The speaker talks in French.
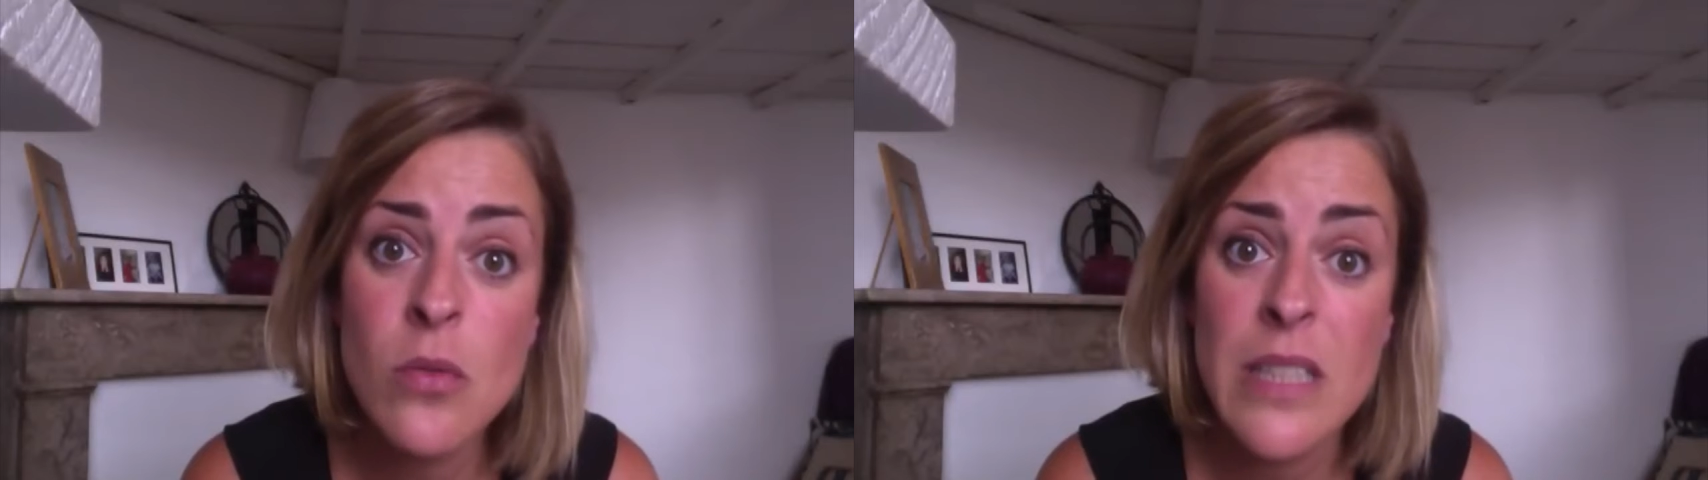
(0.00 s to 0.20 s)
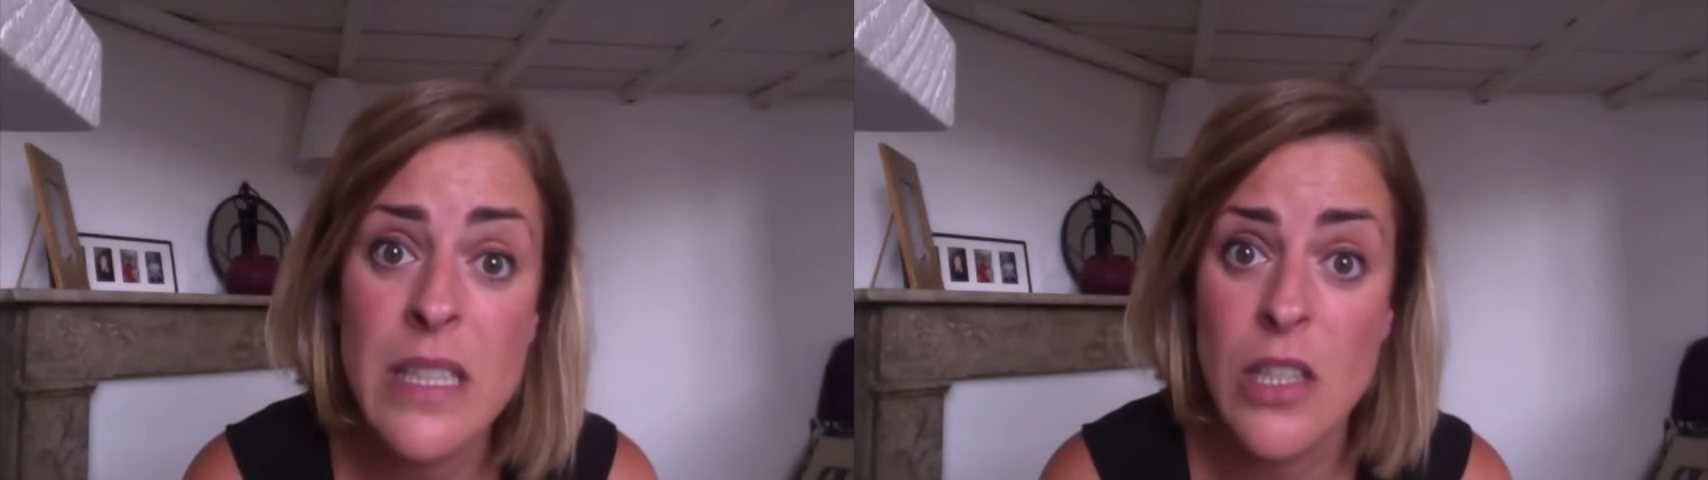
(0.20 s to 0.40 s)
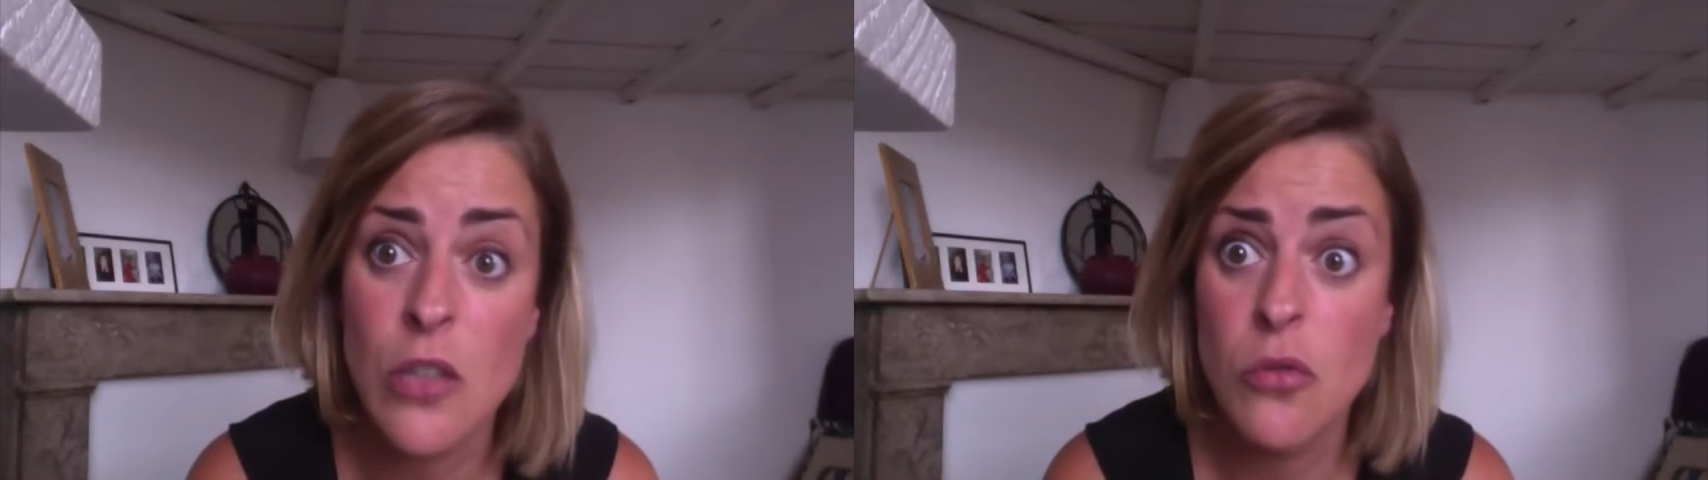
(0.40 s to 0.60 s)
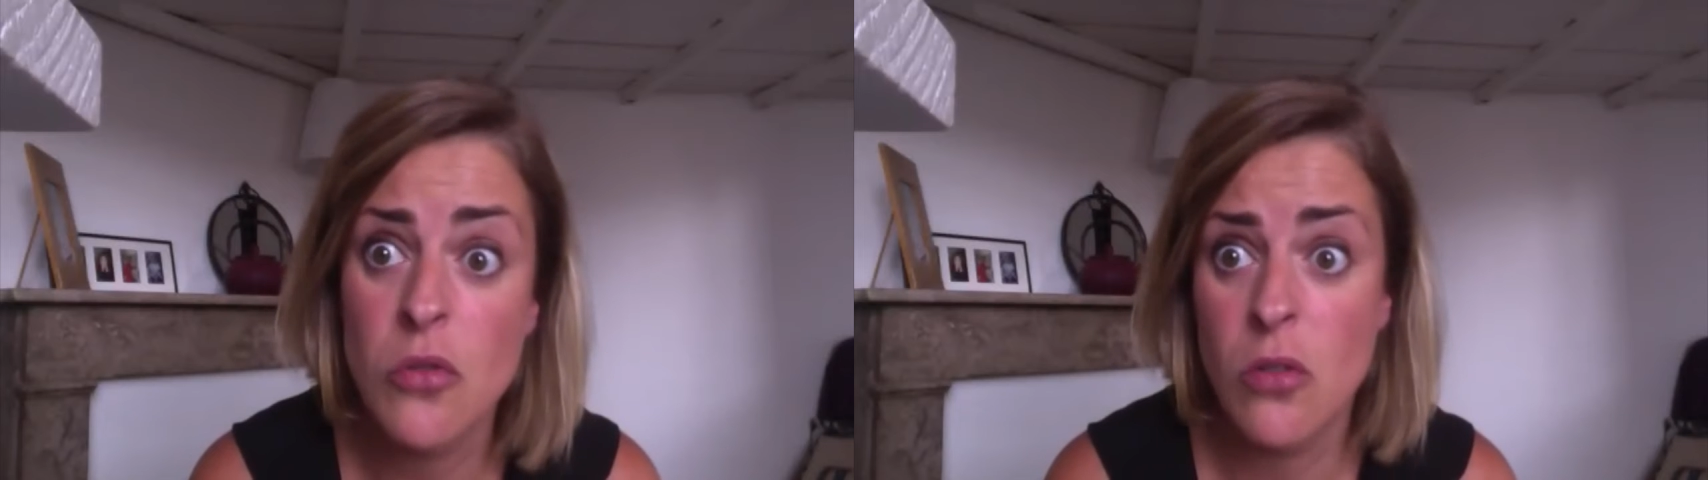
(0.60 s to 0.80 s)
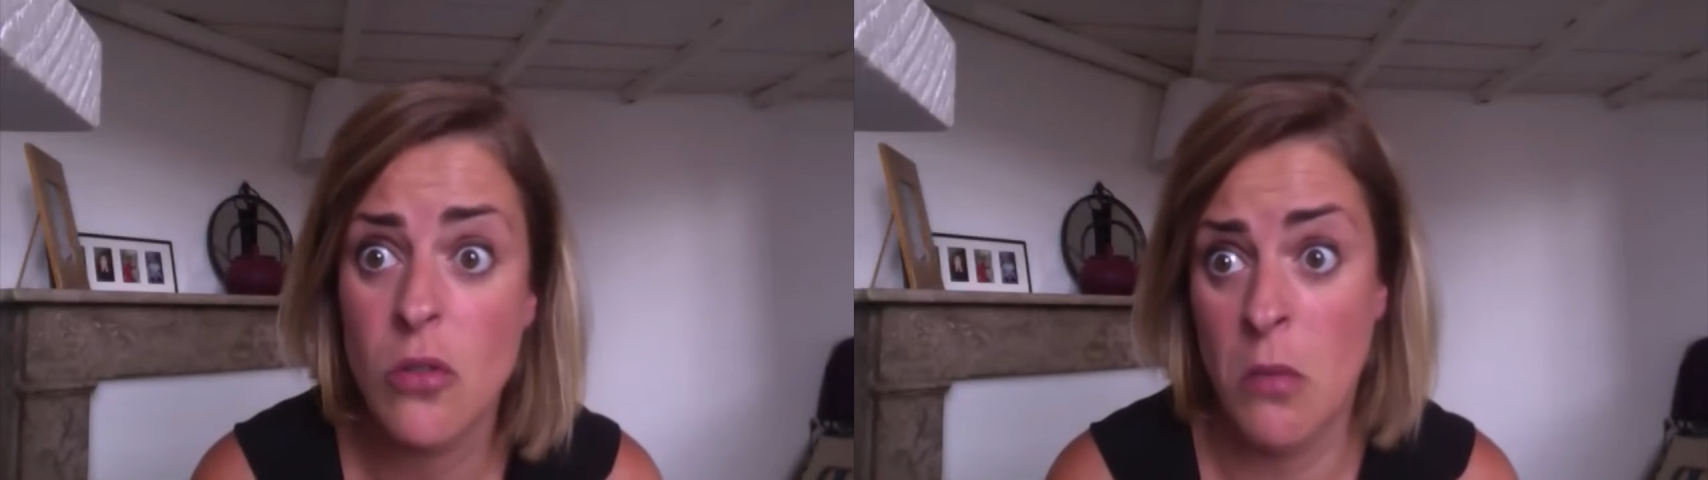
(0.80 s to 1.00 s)
c'était
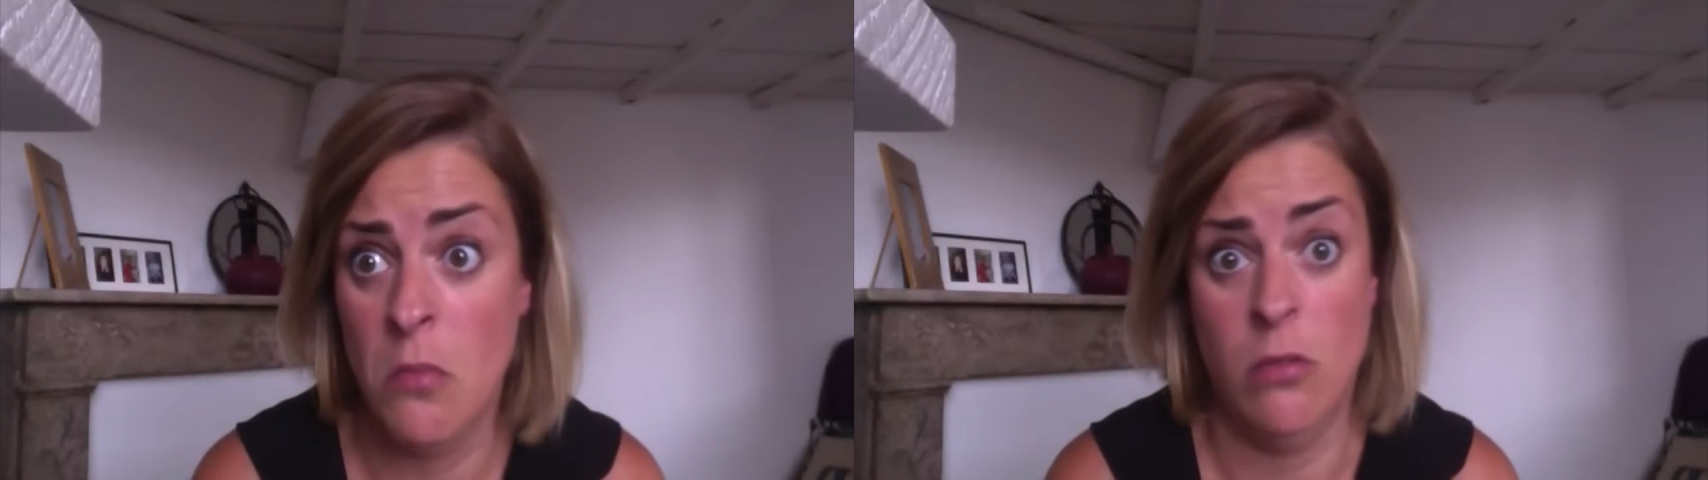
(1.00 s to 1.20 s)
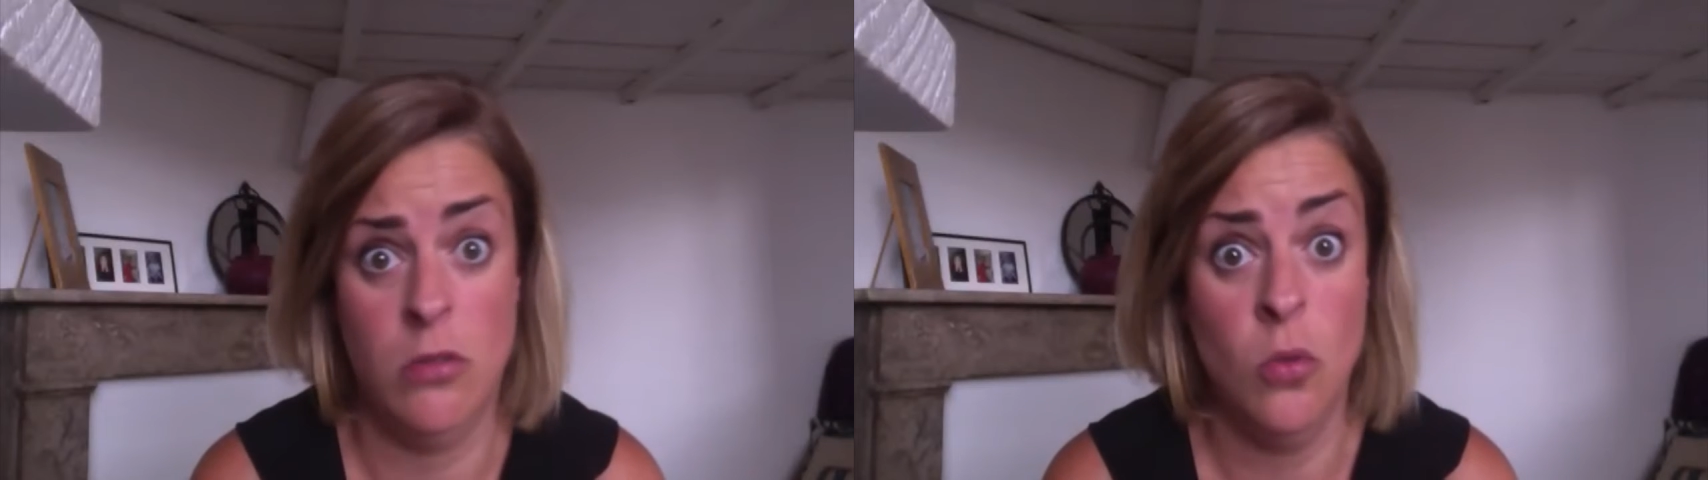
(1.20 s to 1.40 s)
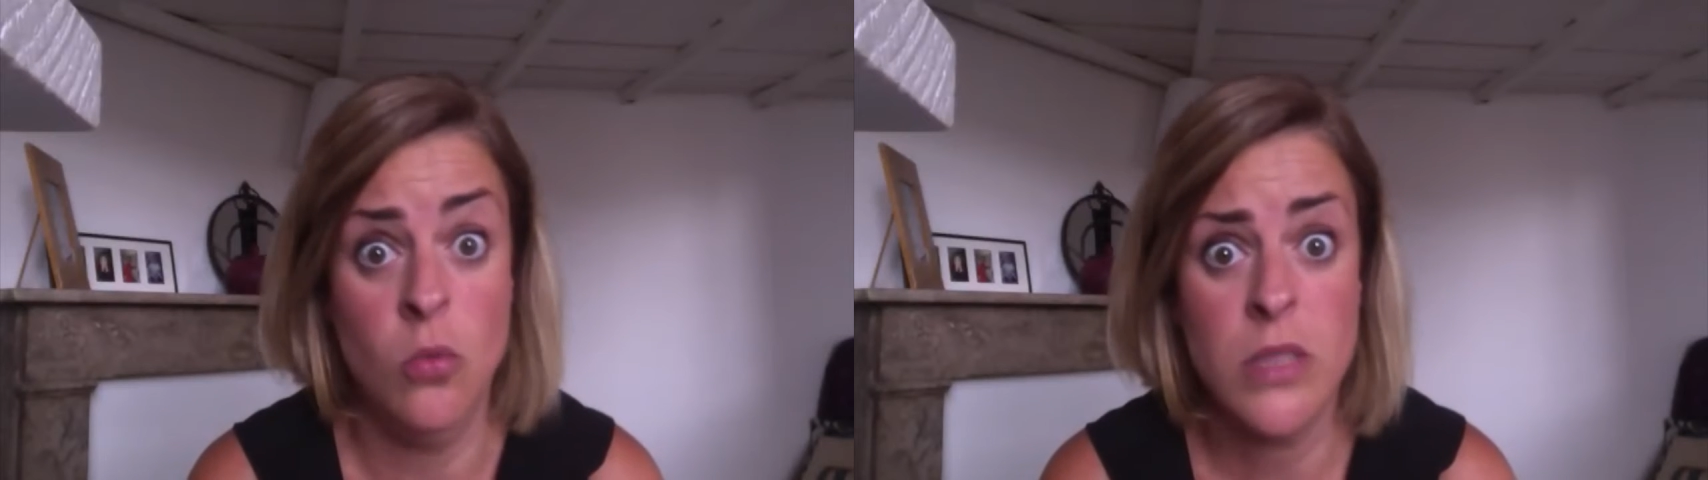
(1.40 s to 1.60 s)
juste comme un long